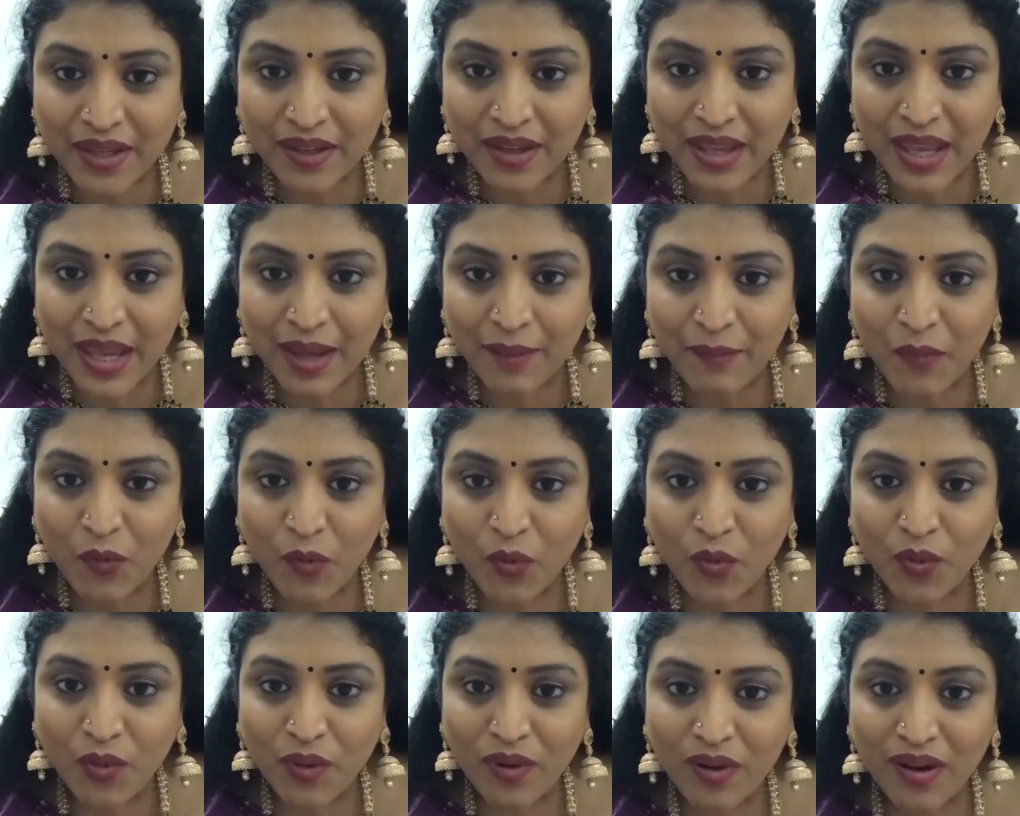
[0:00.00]
మీ గేమ్
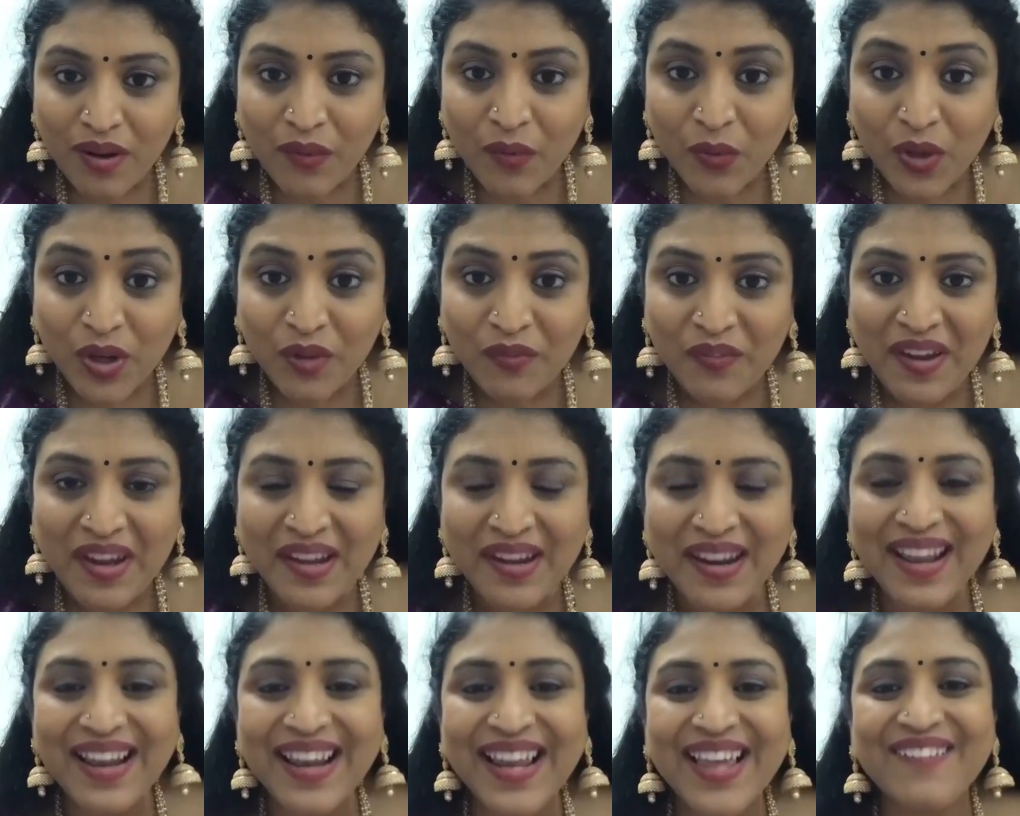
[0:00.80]
ఒక
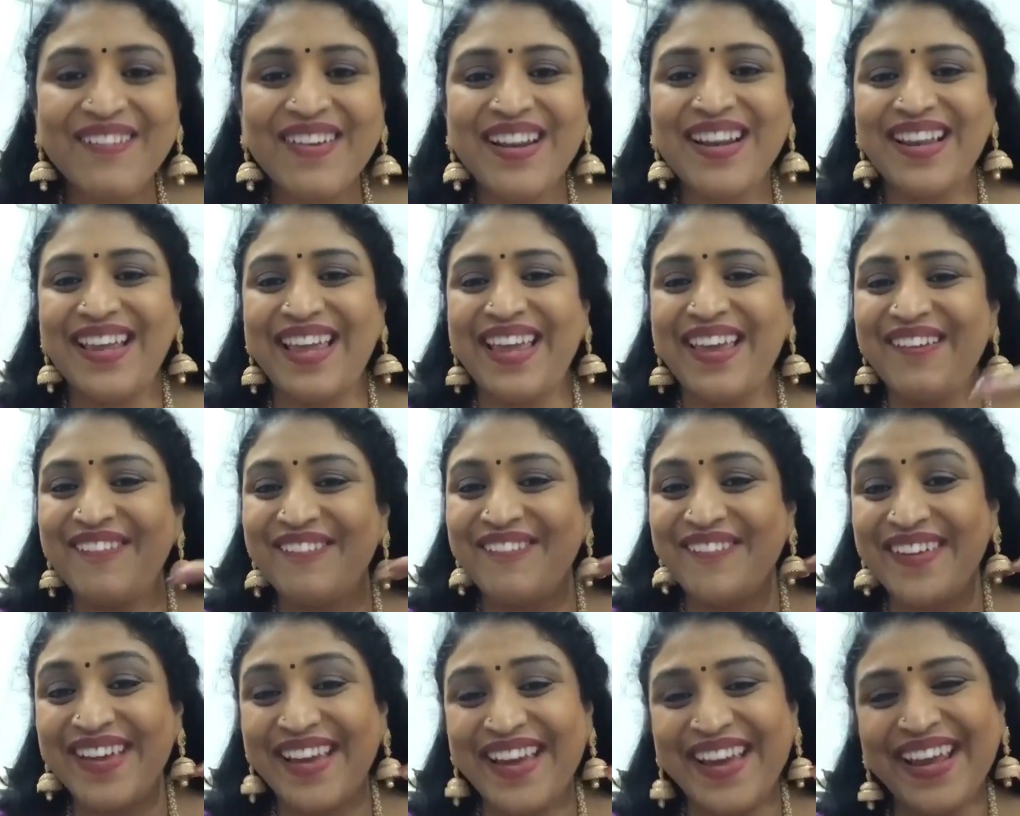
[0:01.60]
వేరే లెవెలే
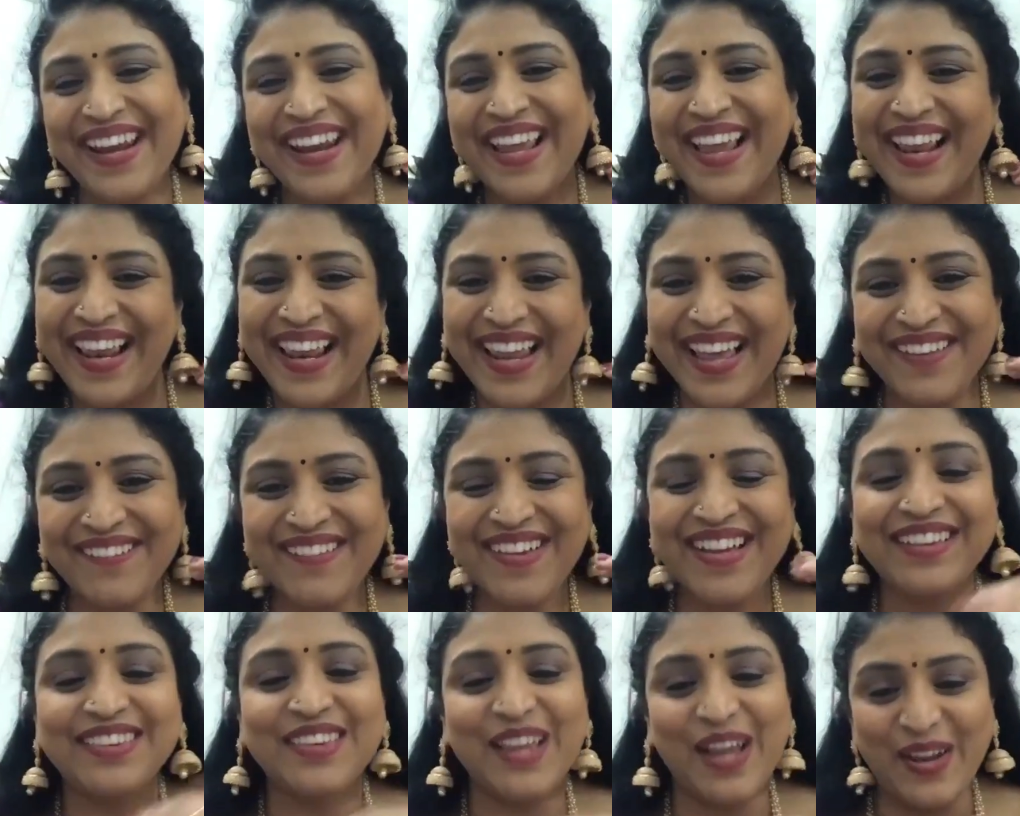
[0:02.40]
వేరే
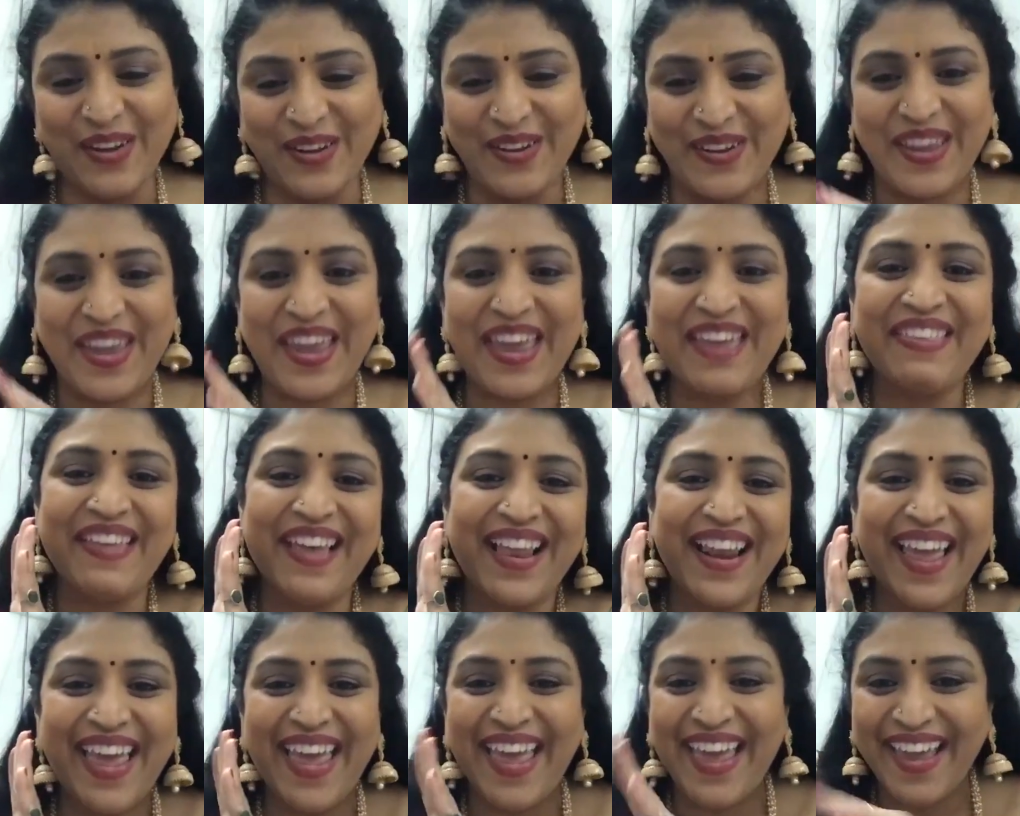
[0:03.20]
లెవెల్
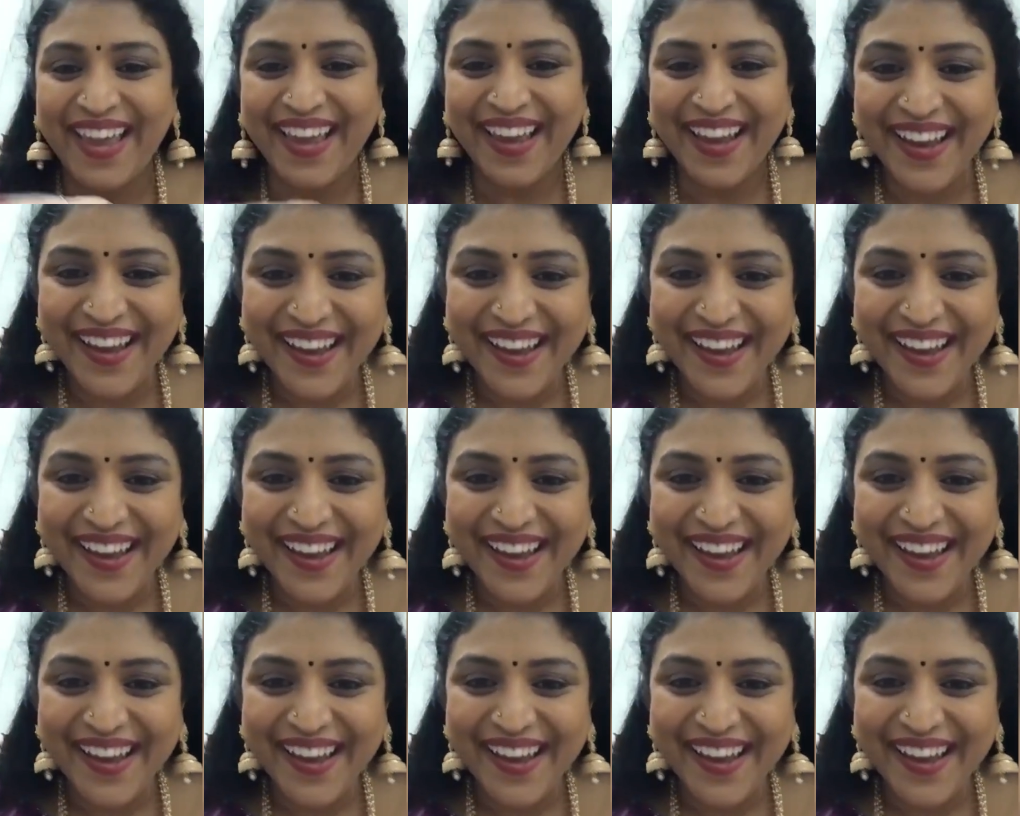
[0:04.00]
తగ్గేదేలే